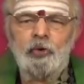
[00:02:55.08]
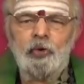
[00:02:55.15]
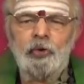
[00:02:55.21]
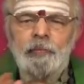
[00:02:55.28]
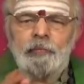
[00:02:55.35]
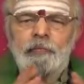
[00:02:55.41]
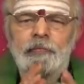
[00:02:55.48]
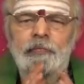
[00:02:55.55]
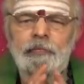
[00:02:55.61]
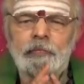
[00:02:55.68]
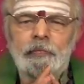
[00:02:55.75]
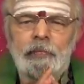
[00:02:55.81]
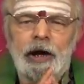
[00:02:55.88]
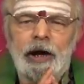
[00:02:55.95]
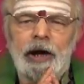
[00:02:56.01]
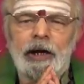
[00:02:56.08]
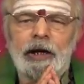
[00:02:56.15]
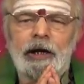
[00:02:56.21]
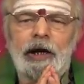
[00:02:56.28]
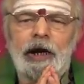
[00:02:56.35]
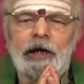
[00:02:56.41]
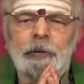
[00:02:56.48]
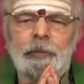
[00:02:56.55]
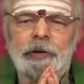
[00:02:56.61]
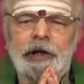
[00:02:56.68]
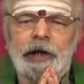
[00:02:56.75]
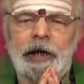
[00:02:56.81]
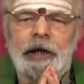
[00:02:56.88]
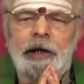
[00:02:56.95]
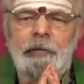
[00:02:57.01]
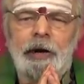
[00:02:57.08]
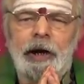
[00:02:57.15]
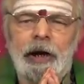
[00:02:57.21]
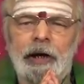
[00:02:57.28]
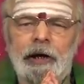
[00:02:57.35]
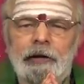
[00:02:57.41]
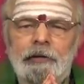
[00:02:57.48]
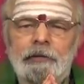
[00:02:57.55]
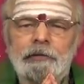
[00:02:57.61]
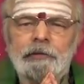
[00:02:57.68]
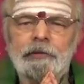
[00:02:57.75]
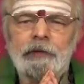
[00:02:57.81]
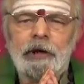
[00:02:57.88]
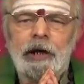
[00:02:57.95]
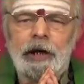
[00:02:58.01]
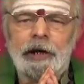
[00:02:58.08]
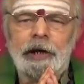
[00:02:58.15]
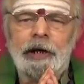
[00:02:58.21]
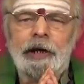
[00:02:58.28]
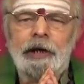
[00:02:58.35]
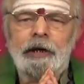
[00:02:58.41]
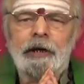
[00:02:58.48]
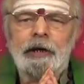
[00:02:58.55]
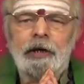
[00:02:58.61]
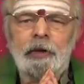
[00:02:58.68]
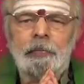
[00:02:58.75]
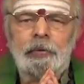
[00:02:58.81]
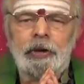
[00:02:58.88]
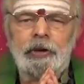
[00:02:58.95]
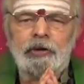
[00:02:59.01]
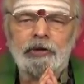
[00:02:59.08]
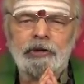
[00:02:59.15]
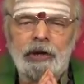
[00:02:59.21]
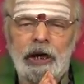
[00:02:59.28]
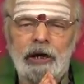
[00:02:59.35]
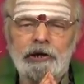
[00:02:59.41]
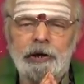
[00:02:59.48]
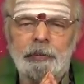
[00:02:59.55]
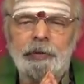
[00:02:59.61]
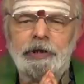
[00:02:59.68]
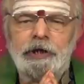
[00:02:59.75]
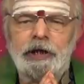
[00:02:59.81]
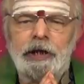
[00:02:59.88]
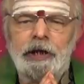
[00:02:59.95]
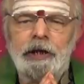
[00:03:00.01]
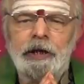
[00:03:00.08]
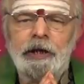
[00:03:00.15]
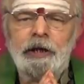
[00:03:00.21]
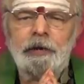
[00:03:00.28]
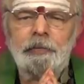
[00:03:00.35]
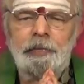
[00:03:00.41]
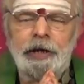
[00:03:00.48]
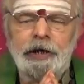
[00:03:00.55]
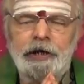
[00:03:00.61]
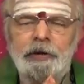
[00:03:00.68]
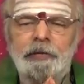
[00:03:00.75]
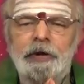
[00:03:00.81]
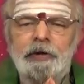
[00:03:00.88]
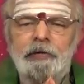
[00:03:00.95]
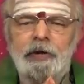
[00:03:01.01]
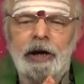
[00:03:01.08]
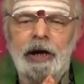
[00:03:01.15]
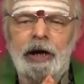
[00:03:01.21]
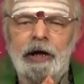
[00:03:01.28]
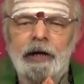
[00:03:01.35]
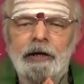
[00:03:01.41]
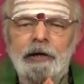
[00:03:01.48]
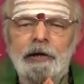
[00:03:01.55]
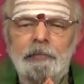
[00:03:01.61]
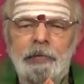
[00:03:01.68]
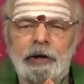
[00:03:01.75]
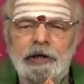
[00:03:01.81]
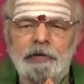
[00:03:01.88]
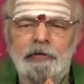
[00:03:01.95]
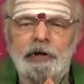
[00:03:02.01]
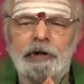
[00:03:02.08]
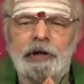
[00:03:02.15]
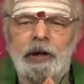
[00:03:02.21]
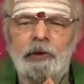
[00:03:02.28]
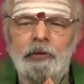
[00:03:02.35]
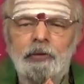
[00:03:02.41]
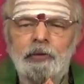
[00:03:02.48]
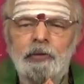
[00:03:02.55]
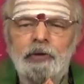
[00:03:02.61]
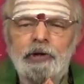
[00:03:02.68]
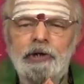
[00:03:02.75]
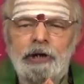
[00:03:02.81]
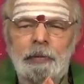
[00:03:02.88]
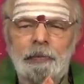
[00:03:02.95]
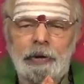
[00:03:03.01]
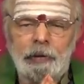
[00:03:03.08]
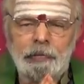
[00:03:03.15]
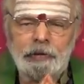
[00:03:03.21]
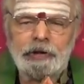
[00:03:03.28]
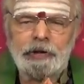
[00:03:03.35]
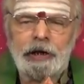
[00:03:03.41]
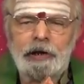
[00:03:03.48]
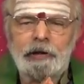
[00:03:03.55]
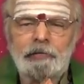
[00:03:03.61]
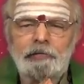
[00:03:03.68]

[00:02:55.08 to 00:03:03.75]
ఓం మహాగణాధిపతి నమ అని పదకొండు సార్లు జపించి బయటికి వెళ్ళటం వల్ల మంచి ఫలితాలు సంప్రాప్తిస్తాయి